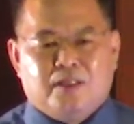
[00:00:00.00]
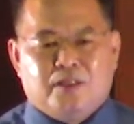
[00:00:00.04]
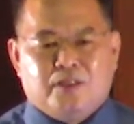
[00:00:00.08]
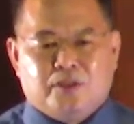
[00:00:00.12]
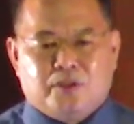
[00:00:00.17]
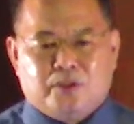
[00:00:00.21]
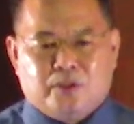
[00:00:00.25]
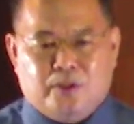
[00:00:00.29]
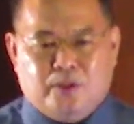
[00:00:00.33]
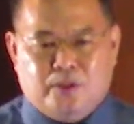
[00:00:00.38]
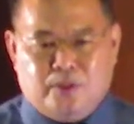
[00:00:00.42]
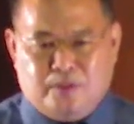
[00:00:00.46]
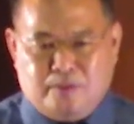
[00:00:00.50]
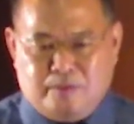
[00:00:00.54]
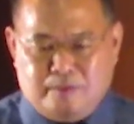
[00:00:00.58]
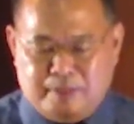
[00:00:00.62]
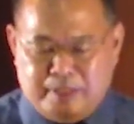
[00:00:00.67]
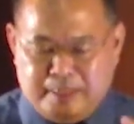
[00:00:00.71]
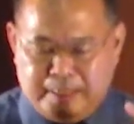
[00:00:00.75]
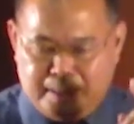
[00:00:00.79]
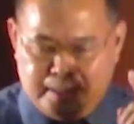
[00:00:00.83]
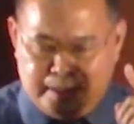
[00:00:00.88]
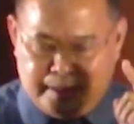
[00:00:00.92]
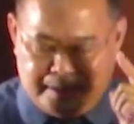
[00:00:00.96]
说，
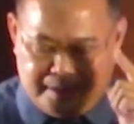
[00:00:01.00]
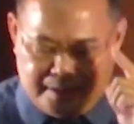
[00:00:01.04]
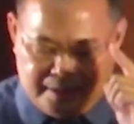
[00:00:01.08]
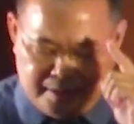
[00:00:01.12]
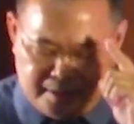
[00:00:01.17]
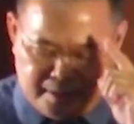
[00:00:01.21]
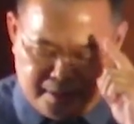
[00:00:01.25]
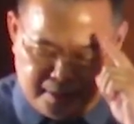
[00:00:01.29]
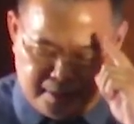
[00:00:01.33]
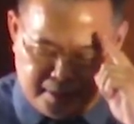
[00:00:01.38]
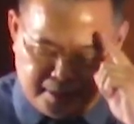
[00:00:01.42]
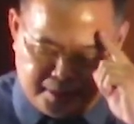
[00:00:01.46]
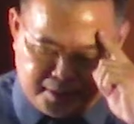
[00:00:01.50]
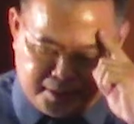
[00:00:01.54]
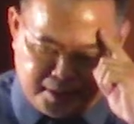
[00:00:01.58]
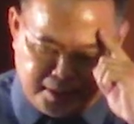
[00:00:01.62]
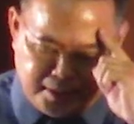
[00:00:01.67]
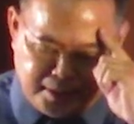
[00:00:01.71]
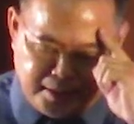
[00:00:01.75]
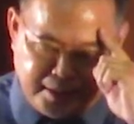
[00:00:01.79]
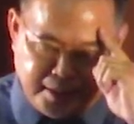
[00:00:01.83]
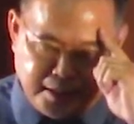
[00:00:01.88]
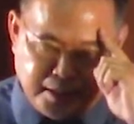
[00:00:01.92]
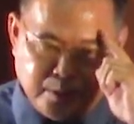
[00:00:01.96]

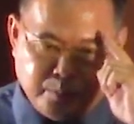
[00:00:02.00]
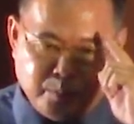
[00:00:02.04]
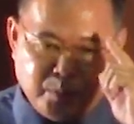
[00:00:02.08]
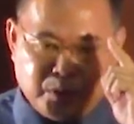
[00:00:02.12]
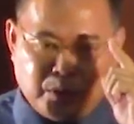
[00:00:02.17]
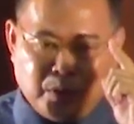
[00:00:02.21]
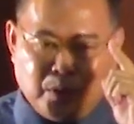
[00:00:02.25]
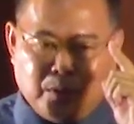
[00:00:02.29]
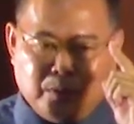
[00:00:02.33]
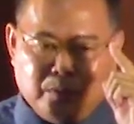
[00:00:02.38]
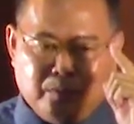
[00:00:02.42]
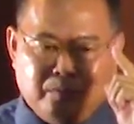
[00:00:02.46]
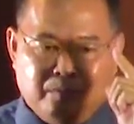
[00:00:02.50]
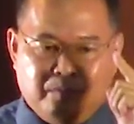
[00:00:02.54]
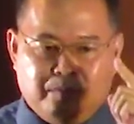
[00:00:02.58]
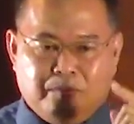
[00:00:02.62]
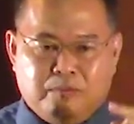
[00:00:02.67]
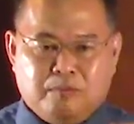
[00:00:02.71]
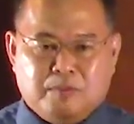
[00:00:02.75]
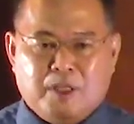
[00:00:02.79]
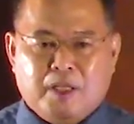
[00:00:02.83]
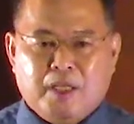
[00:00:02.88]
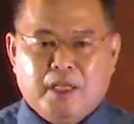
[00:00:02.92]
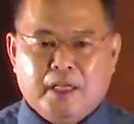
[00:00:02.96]
信念的不同，
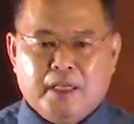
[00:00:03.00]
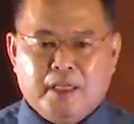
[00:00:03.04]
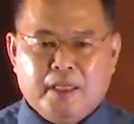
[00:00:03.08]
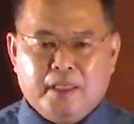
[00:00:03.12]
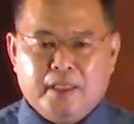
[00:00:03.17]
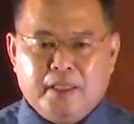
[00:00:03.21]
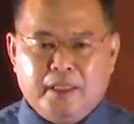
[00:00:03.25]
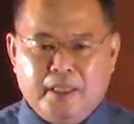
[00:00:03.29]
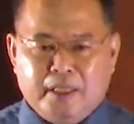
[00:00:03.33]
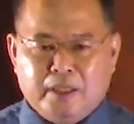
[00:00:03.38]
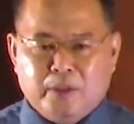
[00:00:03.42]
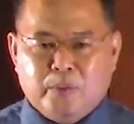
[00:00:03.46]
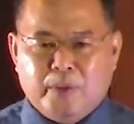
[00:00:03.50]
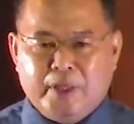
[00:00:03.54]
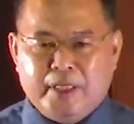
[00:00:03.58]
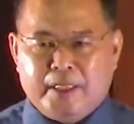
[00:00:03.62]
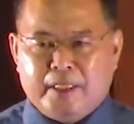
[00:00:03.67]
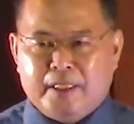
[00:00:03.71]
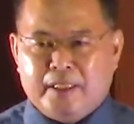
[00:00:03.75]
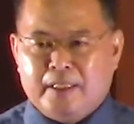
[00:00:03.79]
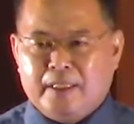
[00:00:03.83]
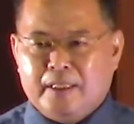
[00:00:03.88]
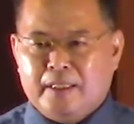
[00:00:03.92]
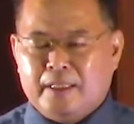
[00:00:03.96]
因
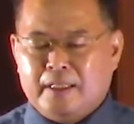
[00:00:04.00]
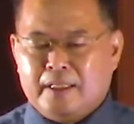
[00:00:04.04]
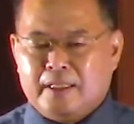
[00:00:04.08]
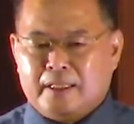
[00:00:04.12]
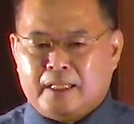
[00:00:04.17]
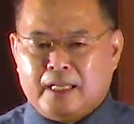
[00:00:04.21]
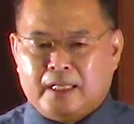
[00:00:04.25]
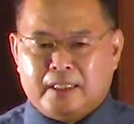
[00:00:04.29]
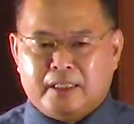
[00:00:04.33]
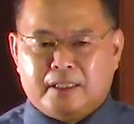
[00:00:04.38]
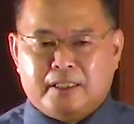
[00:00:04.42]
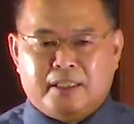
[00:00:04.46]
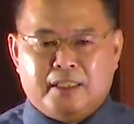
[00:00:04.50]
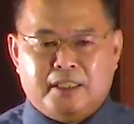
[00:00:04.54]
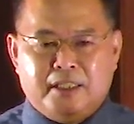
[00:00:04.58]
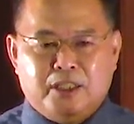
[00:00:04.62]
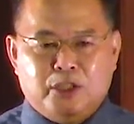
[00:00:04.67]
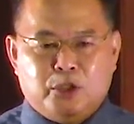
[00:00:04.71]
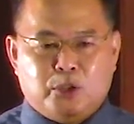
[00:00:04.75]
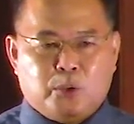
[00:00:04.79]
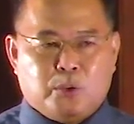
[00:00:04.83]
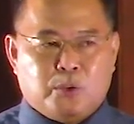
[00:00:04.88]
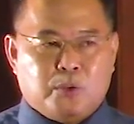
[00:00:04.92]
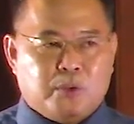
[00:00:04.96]
为它的
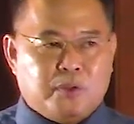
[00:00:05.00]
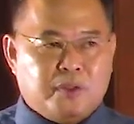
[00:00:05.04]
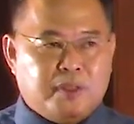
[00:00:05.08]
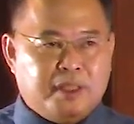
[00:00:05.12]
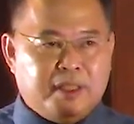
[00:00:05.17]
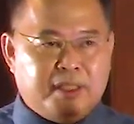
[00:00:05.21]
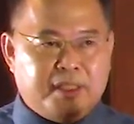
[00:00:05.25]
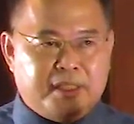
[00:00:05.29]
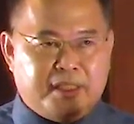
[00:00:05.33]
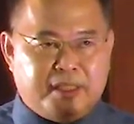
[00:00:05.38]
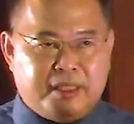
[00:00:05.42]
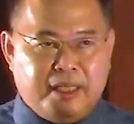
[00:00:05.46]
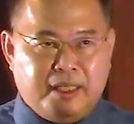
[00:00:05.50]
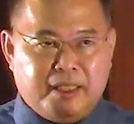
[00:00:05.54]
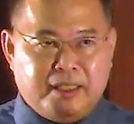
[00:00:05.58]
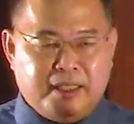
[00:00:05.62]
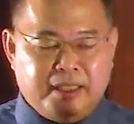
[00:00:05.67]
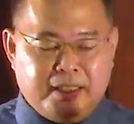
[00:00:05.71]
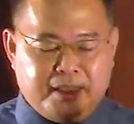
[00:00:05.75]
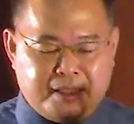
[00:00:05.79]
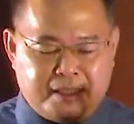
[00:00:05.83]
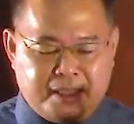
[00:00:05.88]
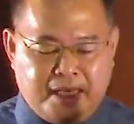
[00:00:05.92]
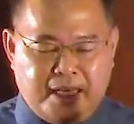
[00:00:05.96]
基础建
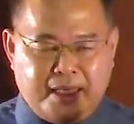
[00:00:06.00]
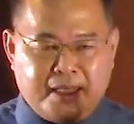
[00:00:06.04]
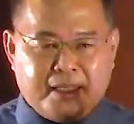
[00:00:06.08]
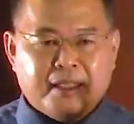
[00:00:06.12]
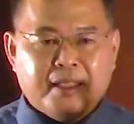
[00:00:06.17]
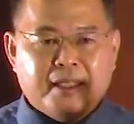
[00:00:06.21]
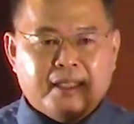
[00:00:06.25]
立在